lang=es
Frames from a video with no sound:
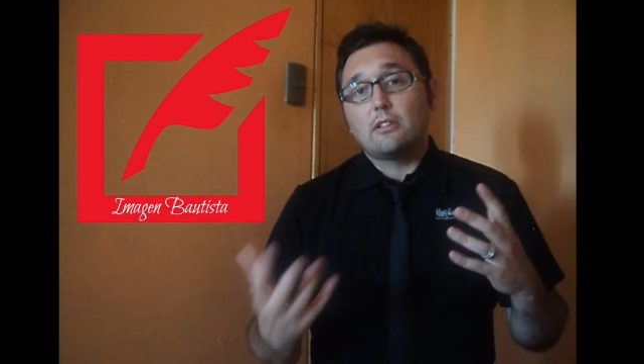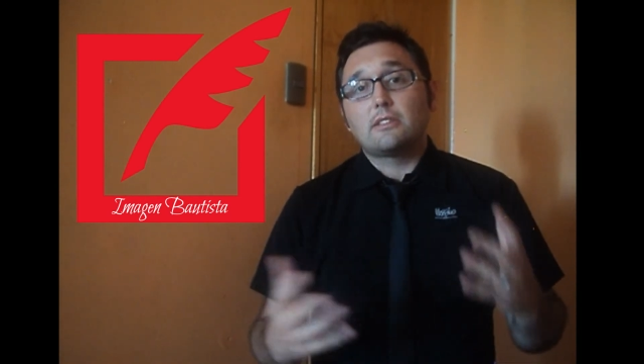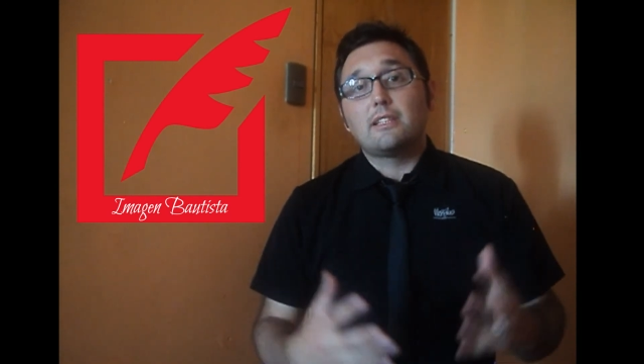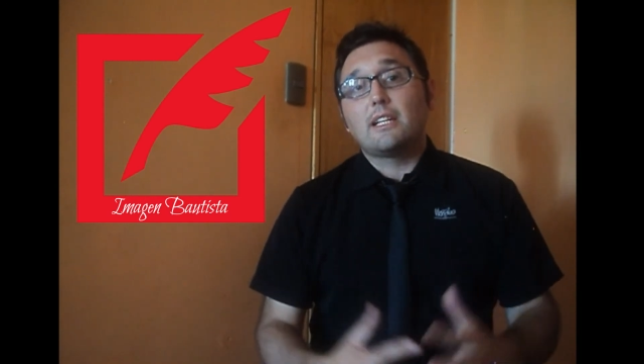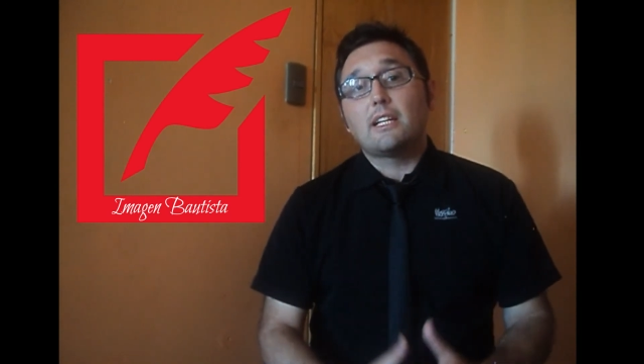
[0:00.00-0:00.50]

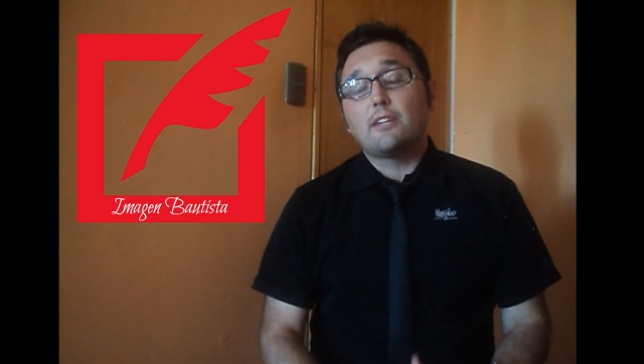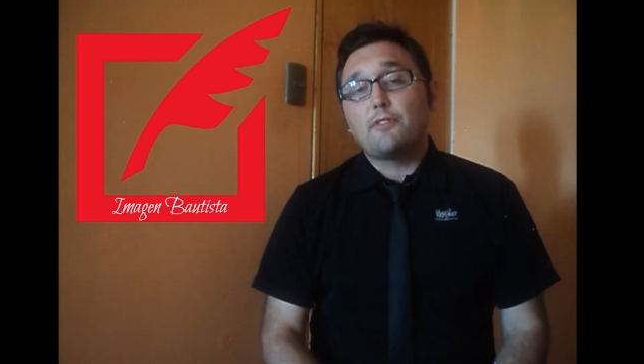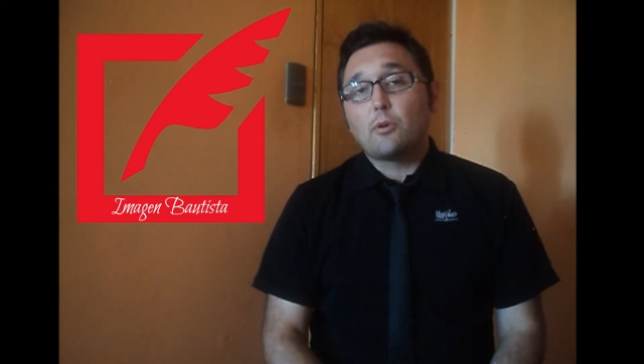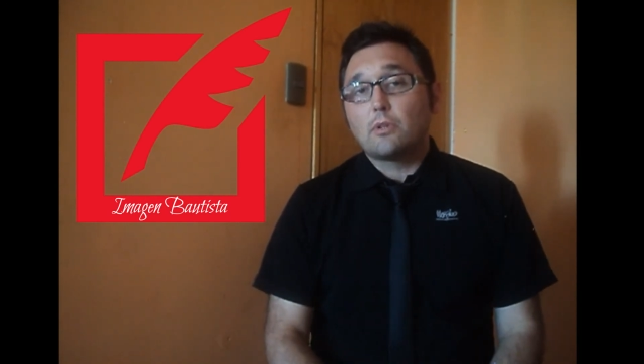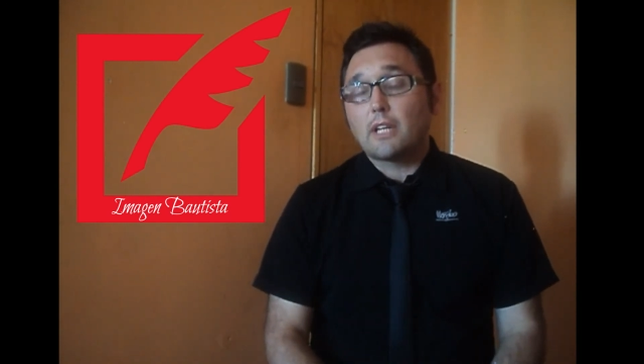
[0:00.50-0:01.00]
si tienen
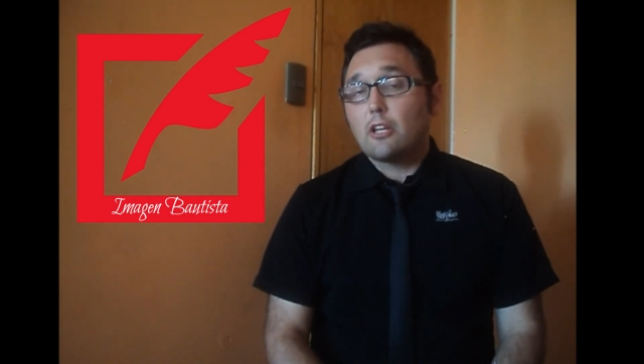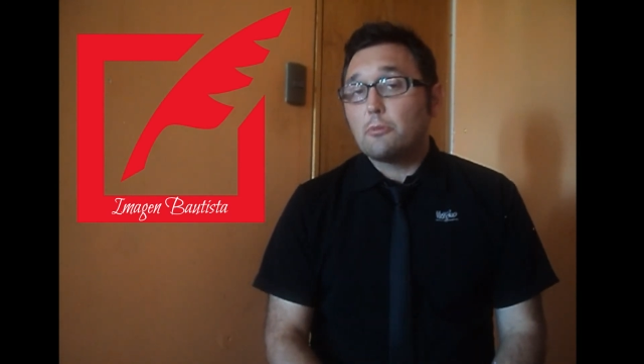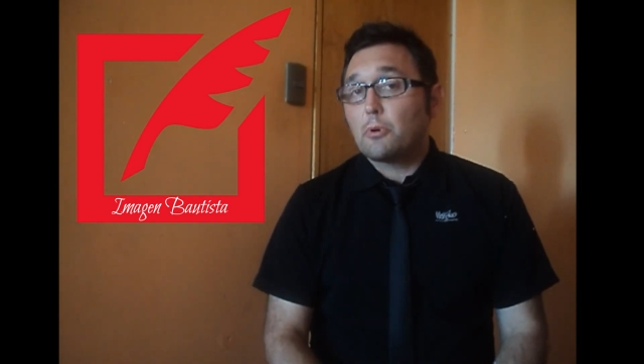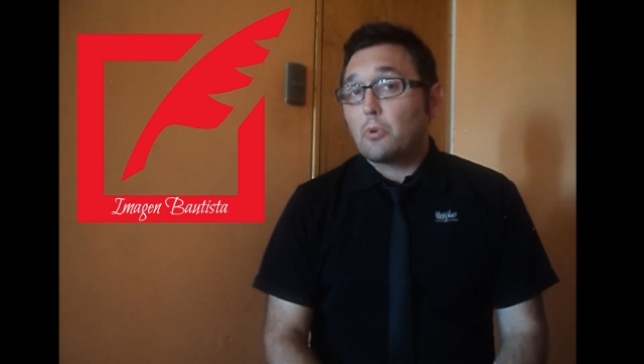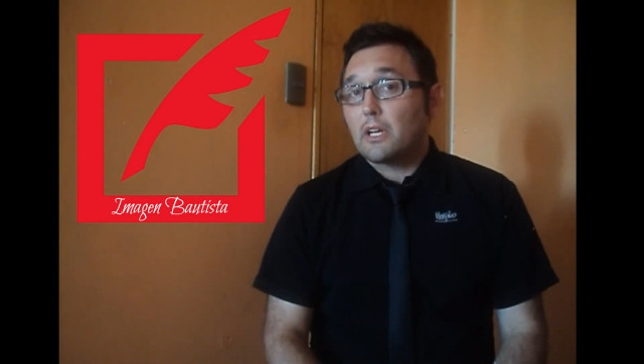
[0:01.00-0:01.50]
dificultad o
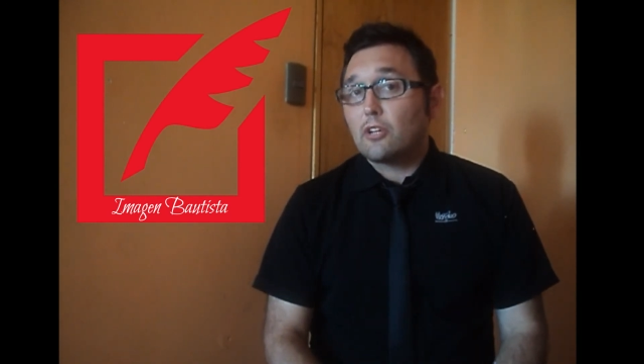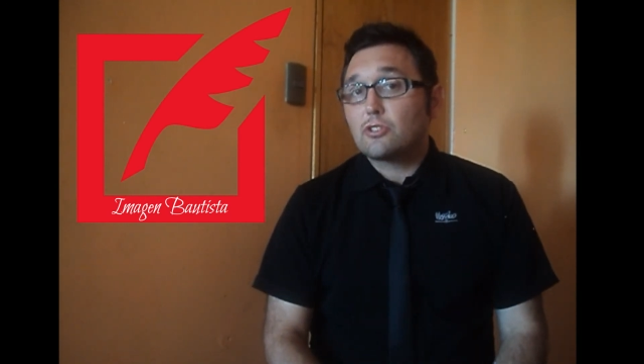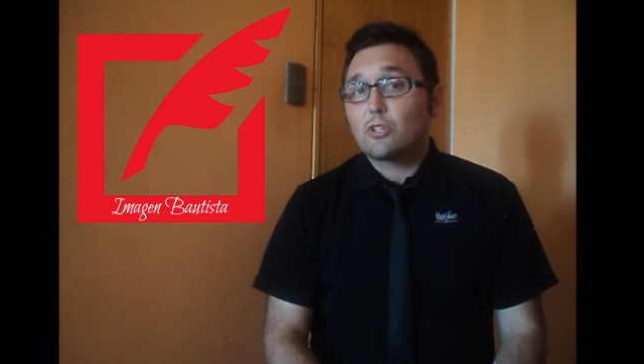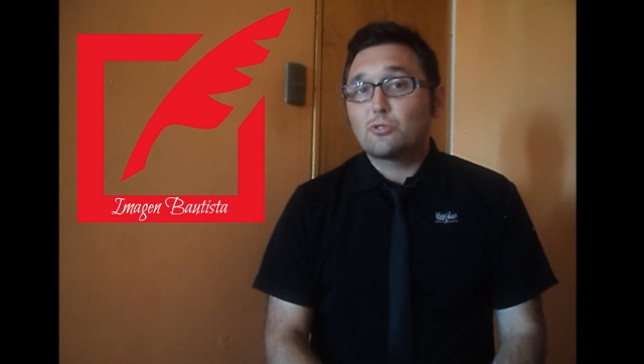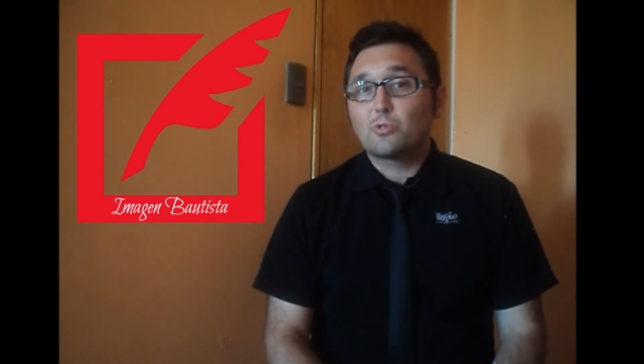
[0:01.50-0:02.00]
por cualquier otra
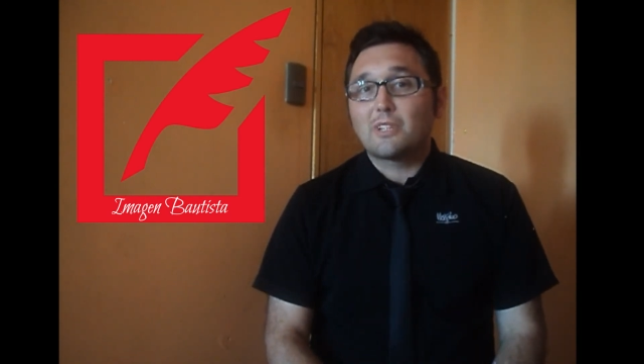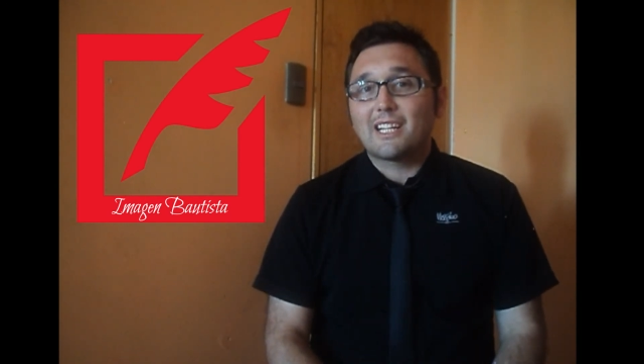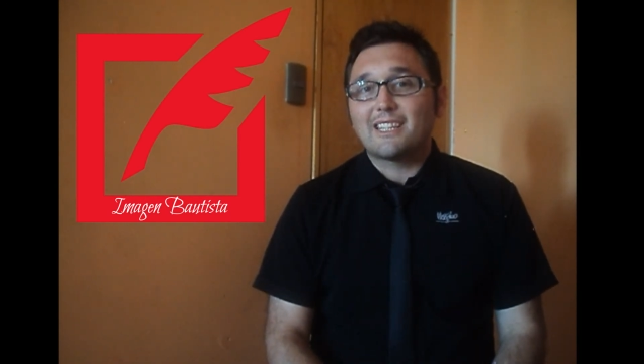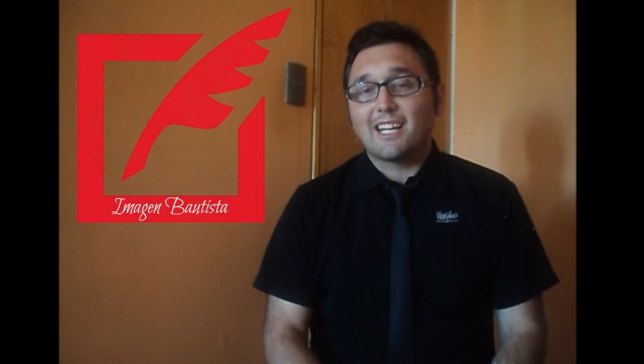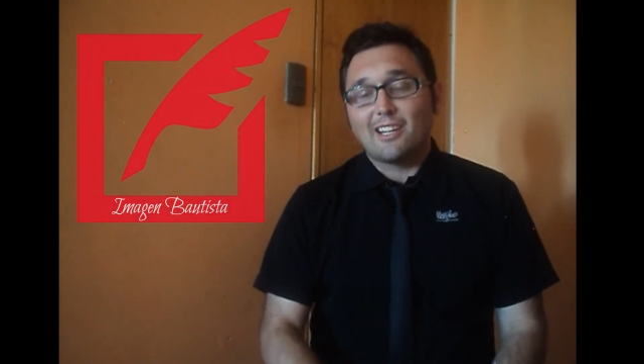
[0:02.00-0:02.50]
consulta que
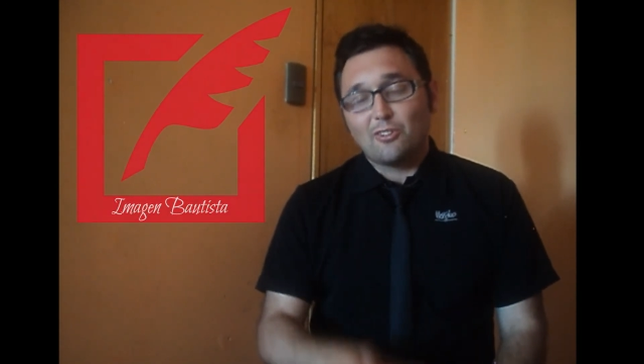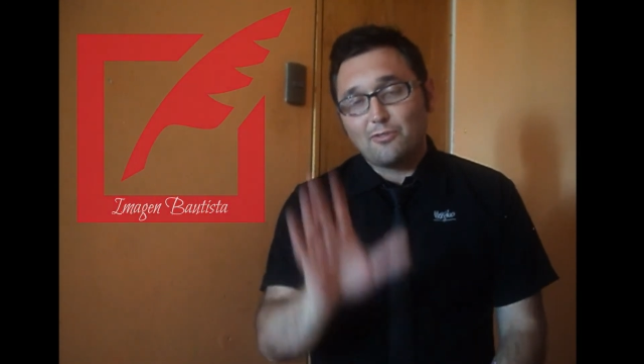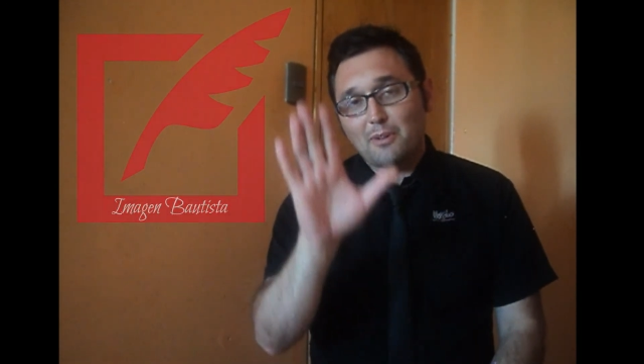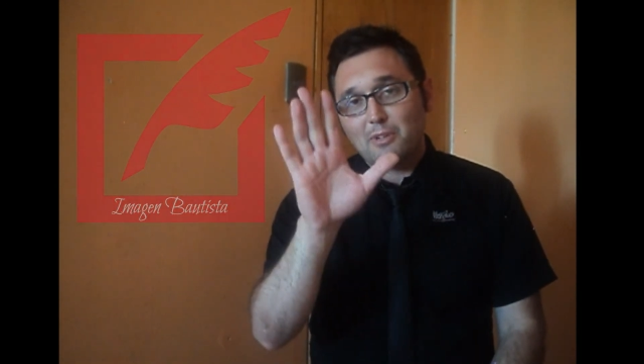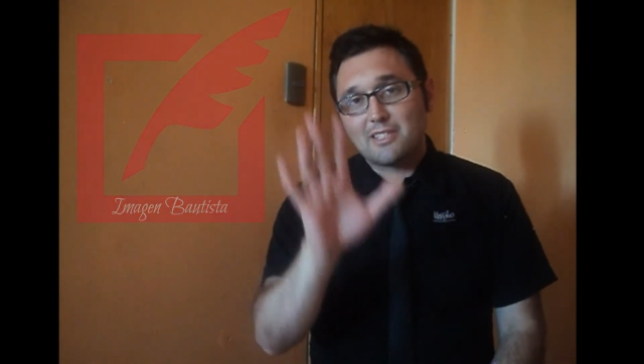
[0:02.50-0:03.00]
tengan. Nos
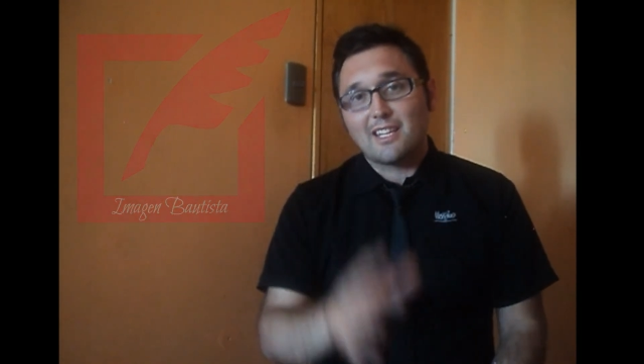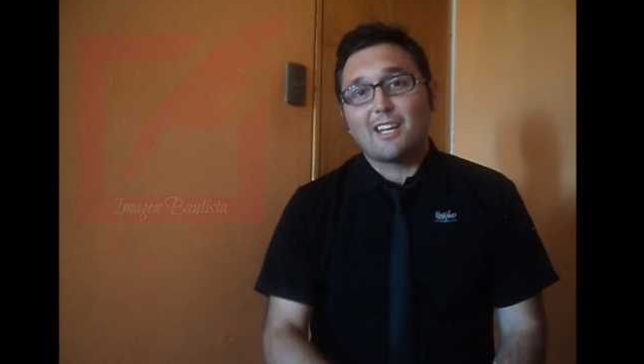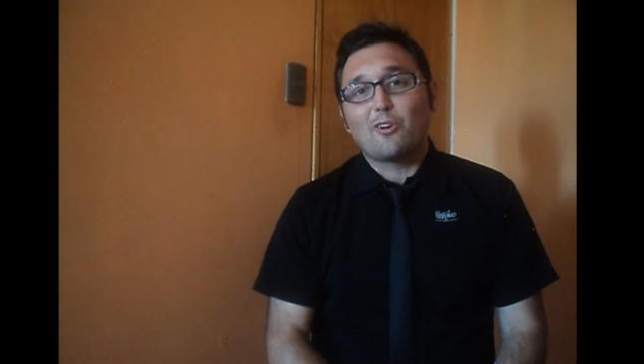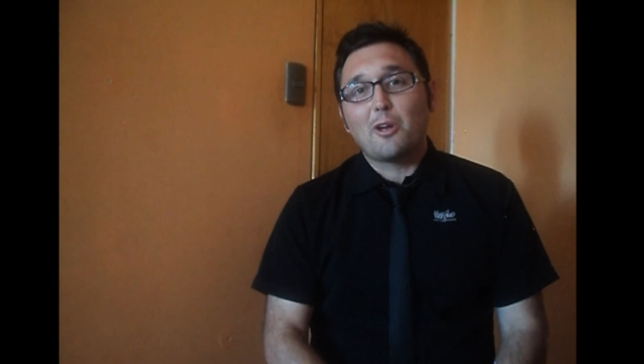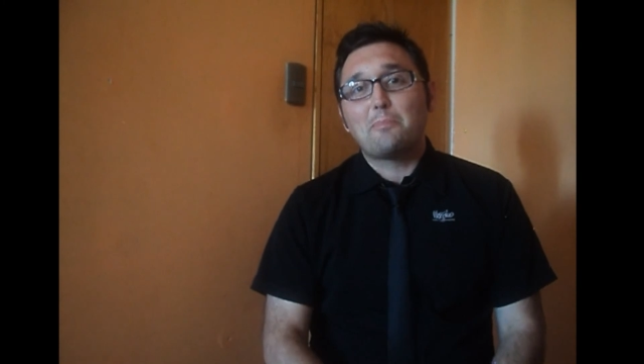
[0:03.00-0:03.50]
vemos, así que
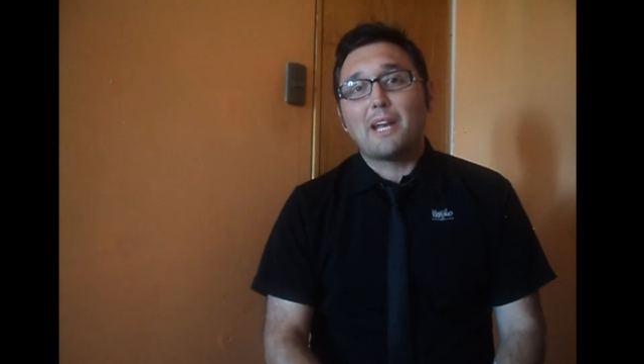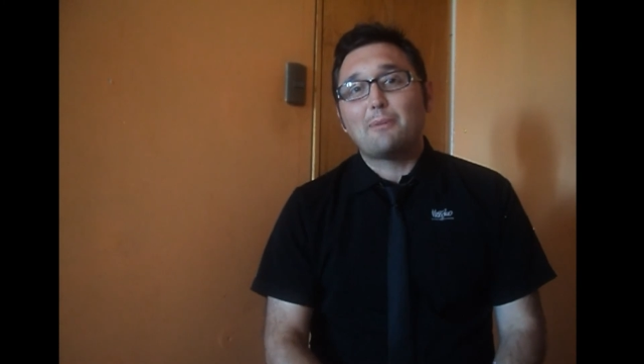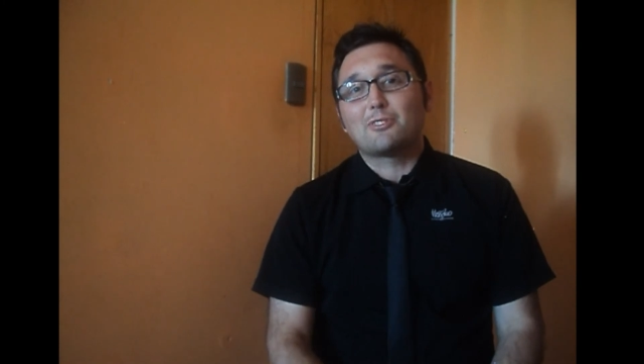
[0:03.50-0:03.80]
los esperamos.